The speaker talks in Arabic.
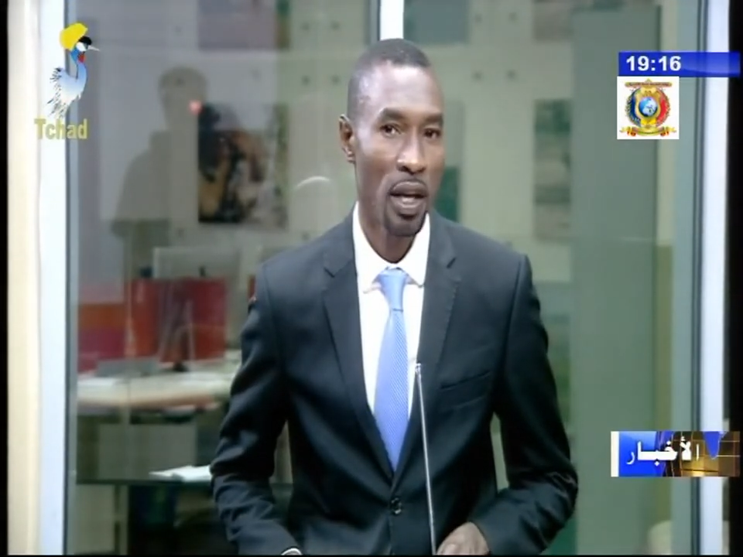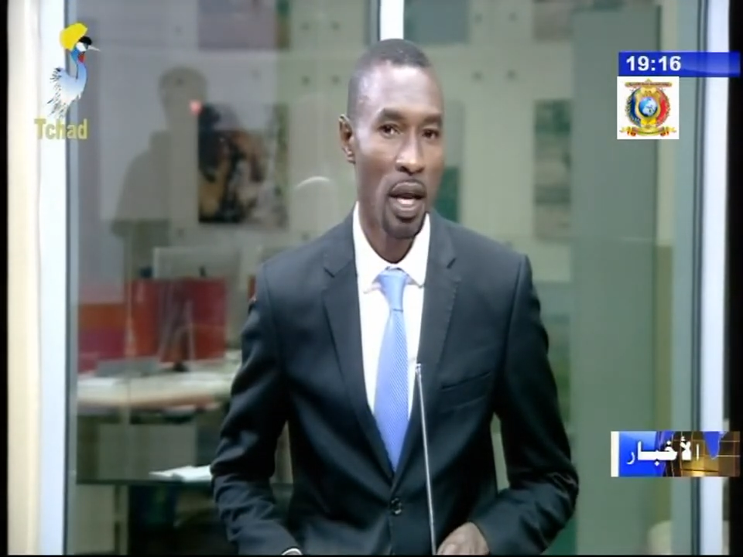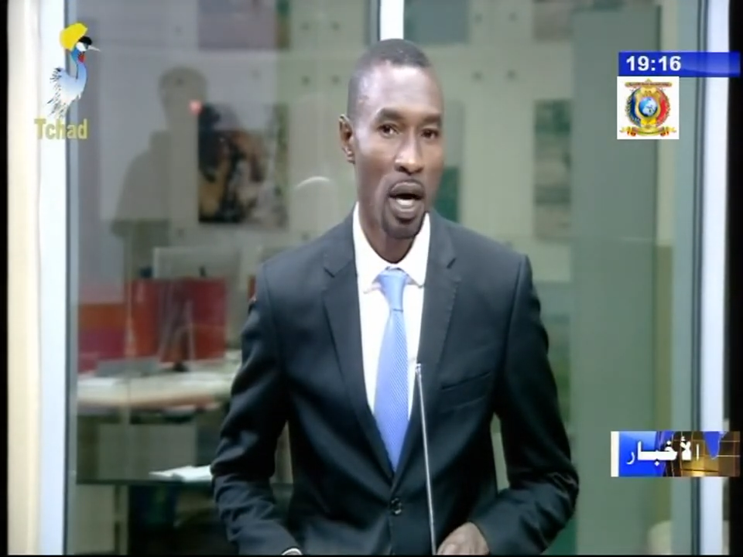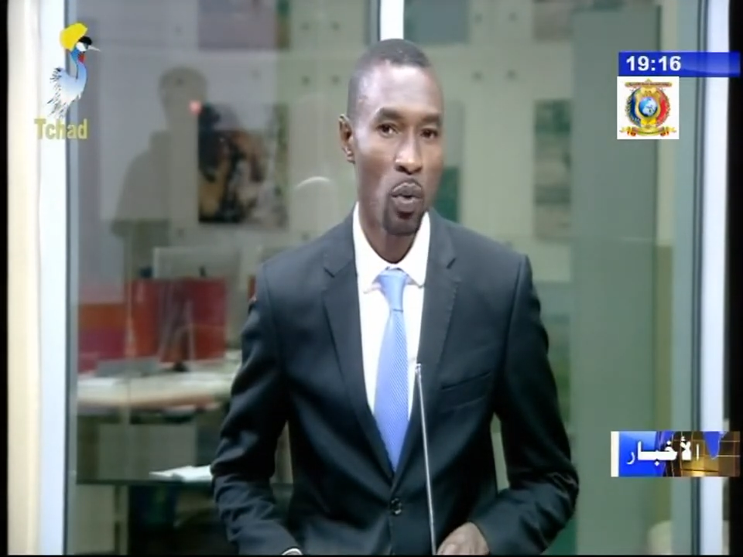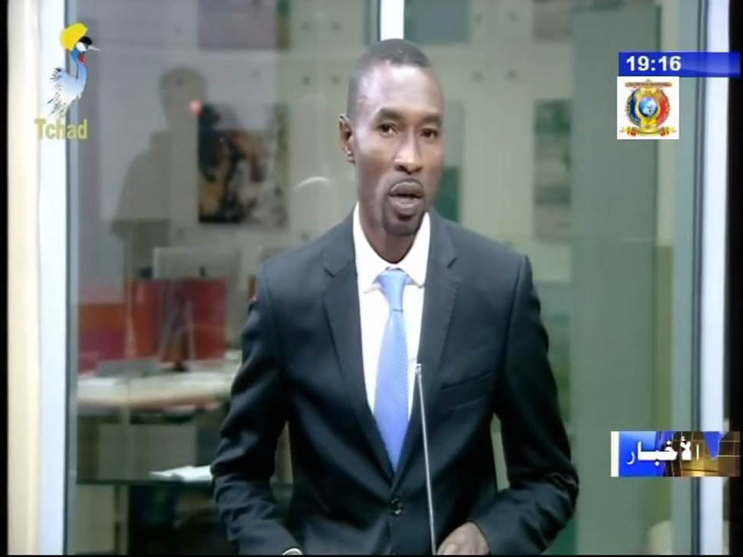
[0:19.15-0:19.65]

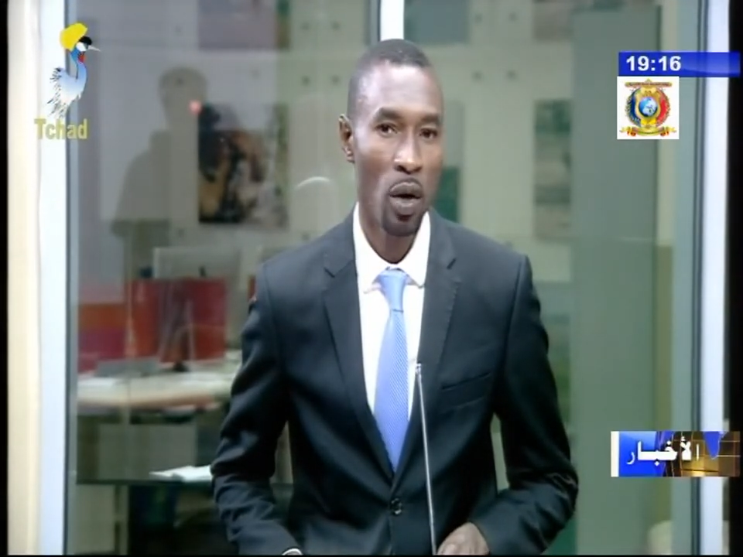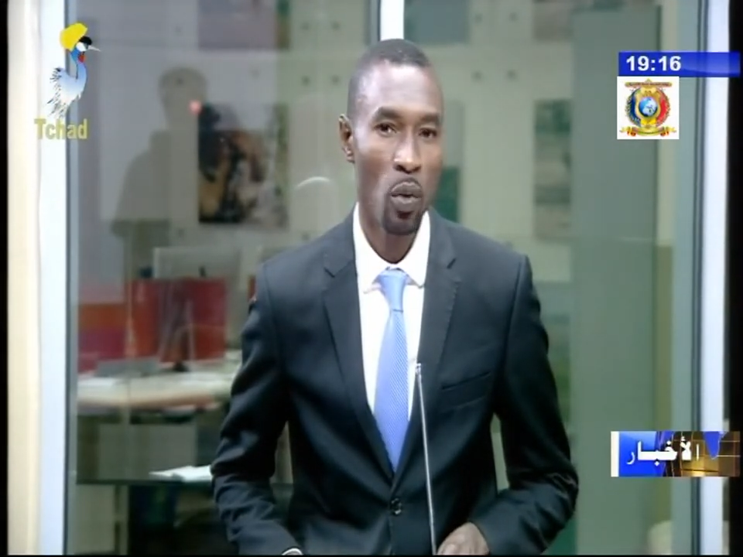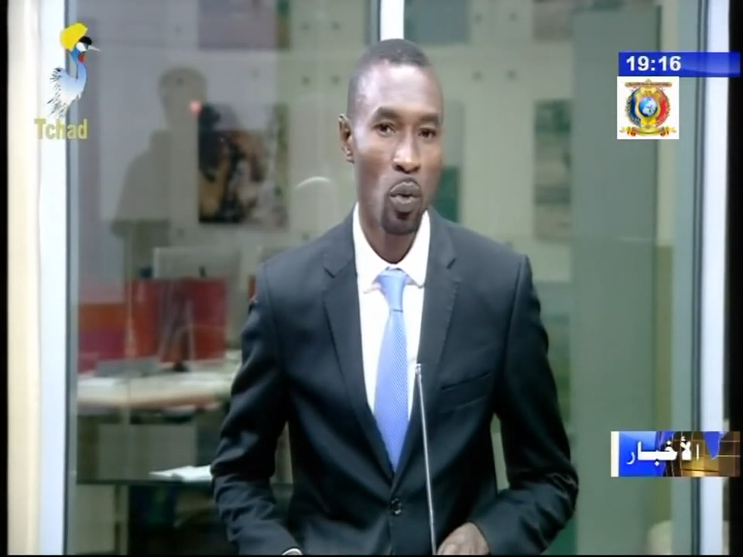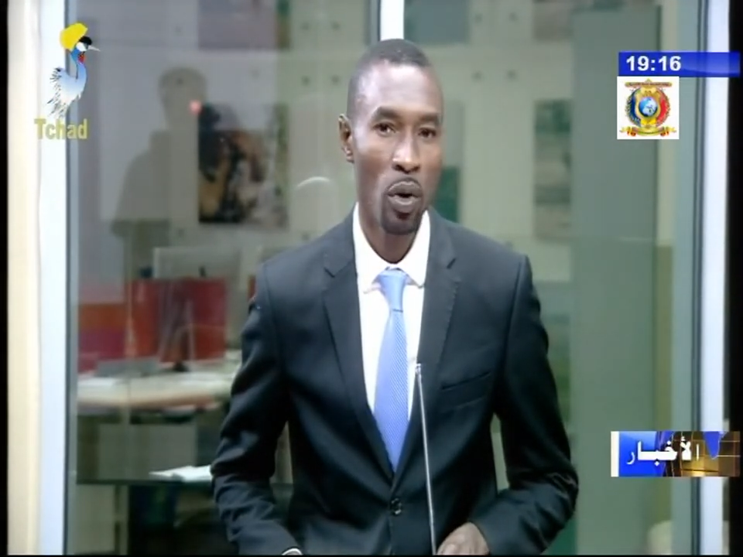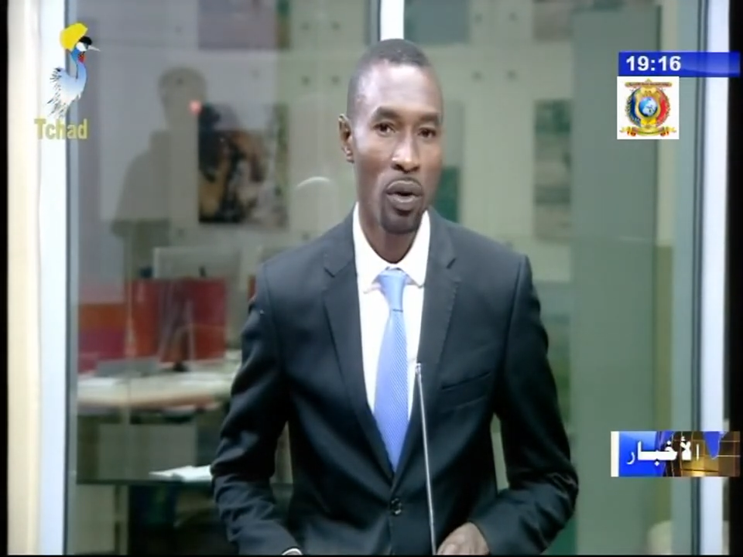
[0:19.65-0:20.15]
إلى
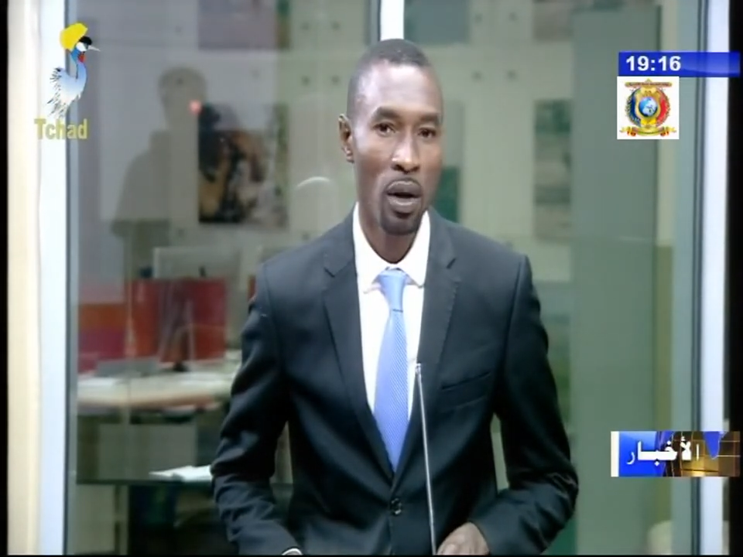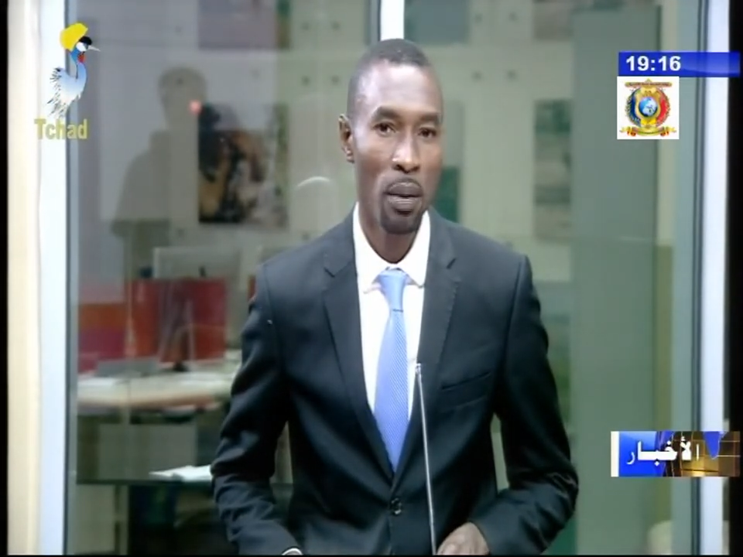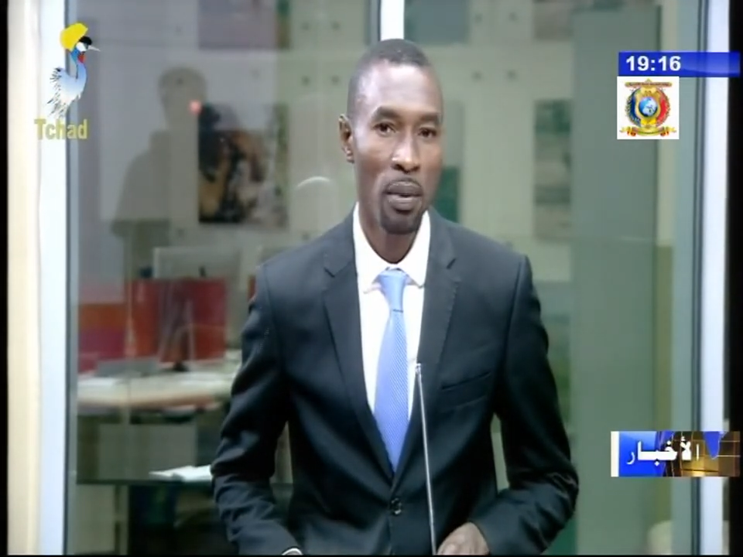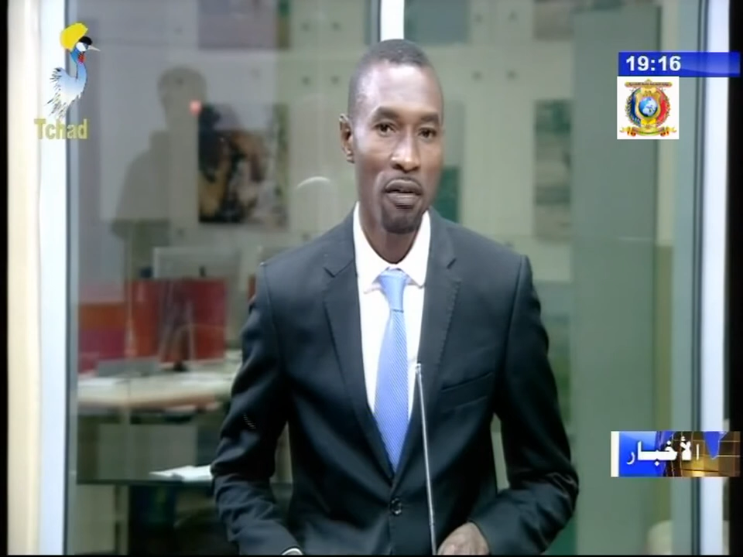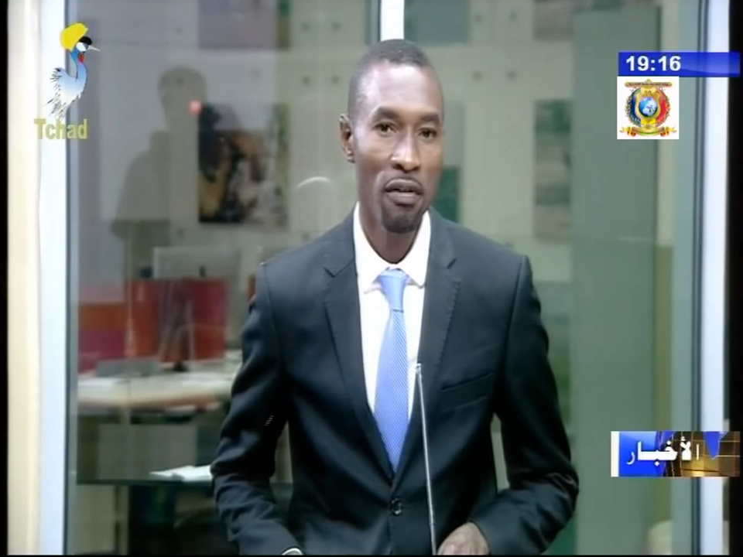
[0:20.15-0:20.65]
أولياء أمور
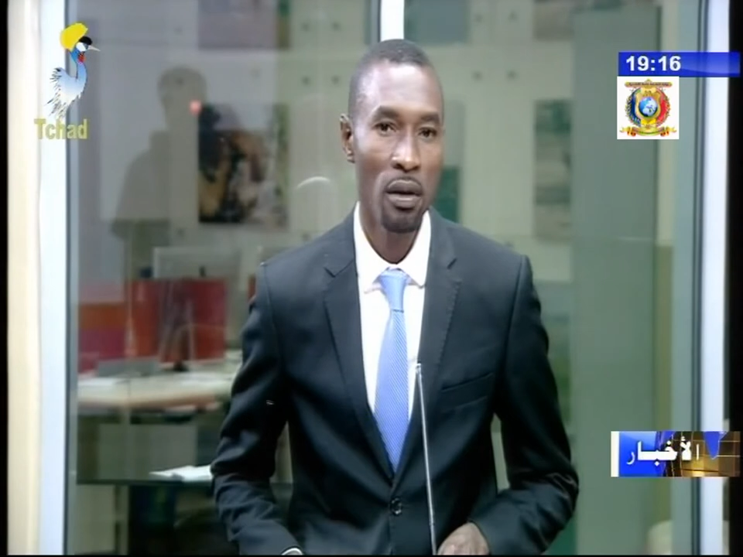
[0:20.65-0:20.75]
الطلبة